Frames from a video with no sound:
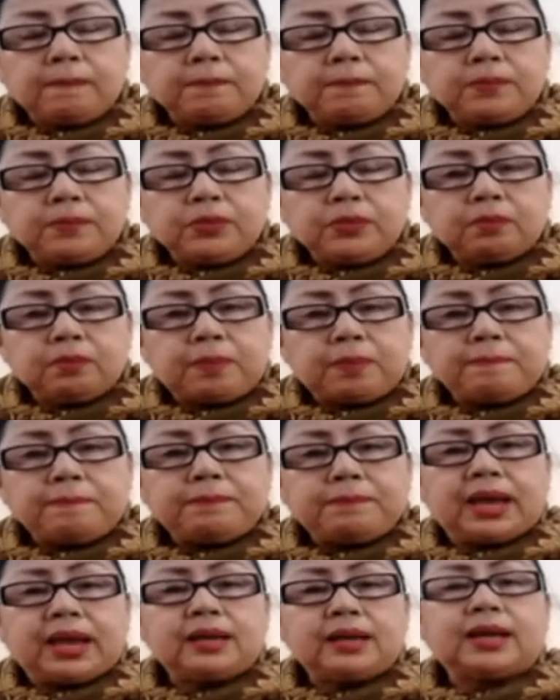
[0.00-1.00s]
nung
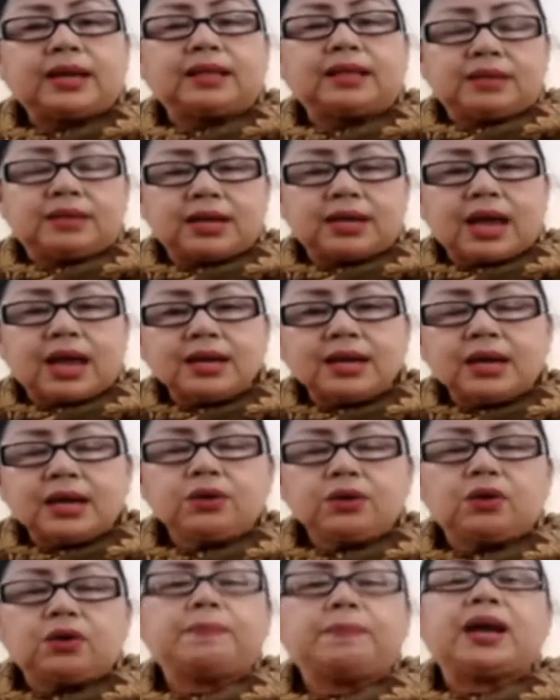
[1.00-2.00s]
papel na deny
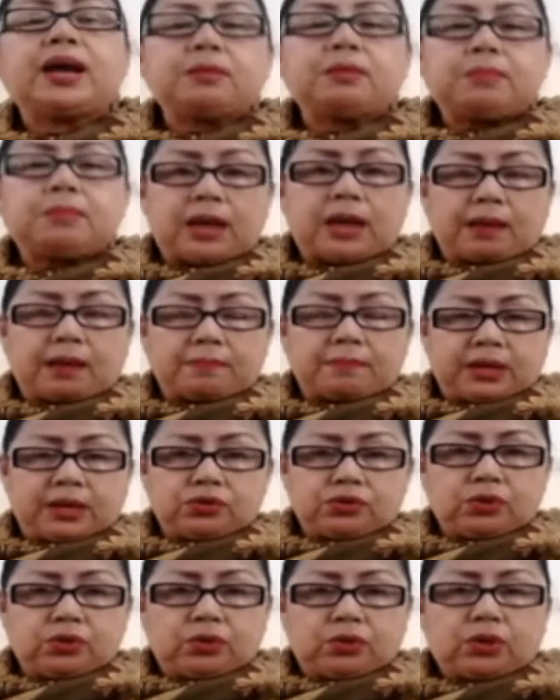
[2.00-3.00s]
kayo para malaman
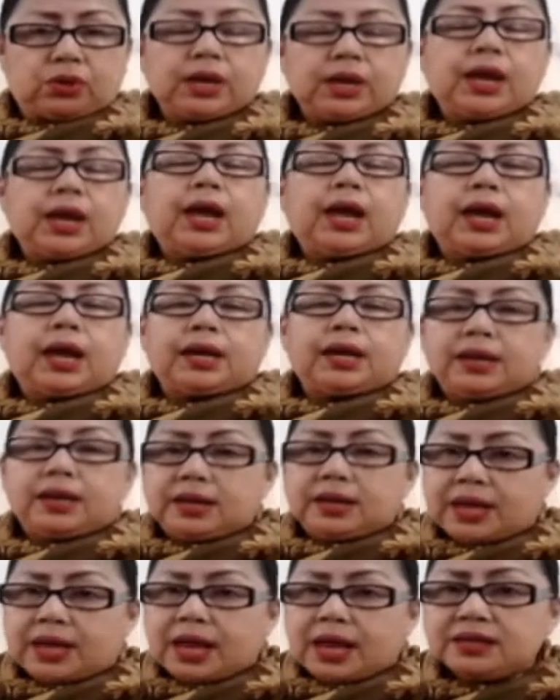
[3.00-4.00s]
nyo. And in
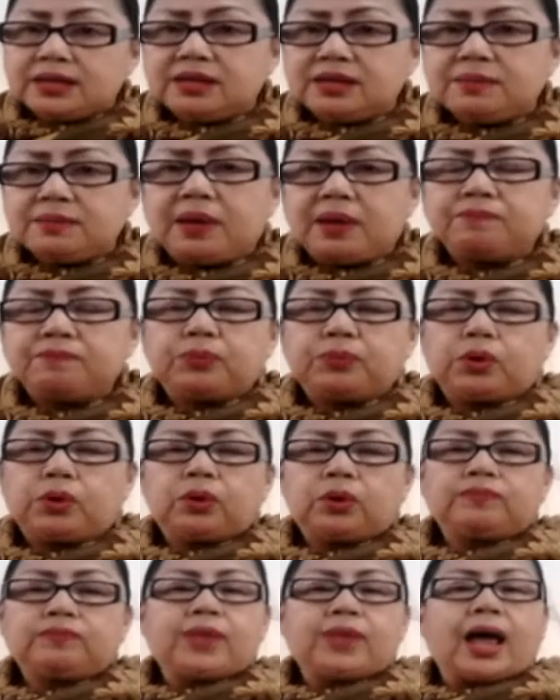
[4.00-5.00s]
case naman
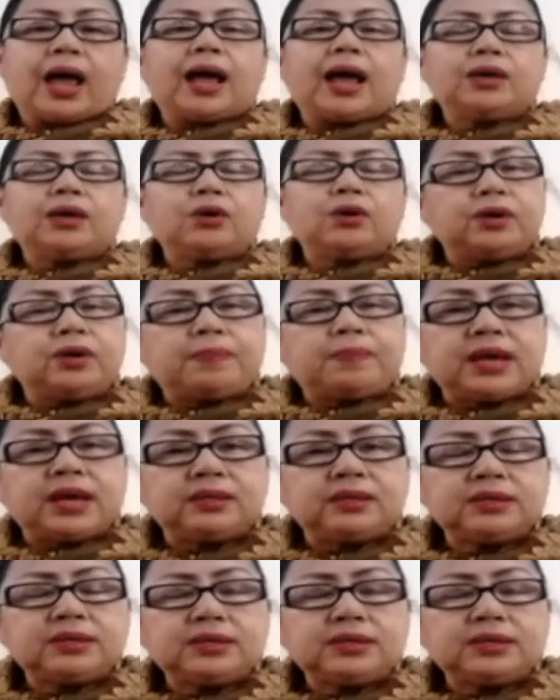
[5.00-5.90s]
po na ayaw ipakita sa